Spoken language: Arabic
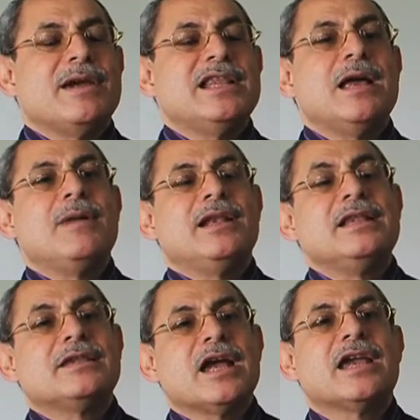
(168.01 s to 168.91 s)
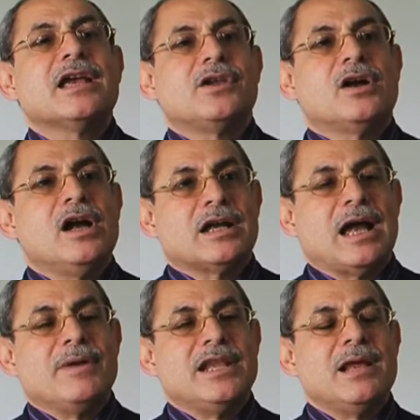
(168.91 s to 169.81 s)
بينما الإنتاج
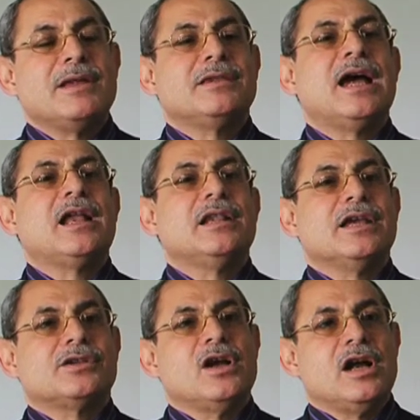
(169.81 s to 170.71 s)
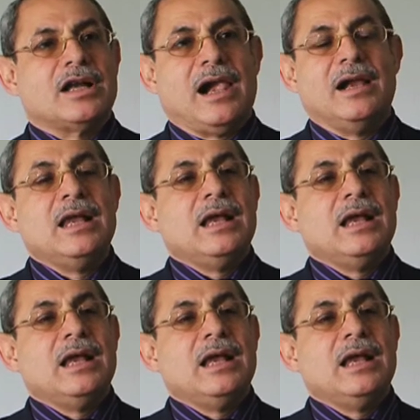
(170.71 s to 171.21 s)
يتراجع بينما الدخل يتراجع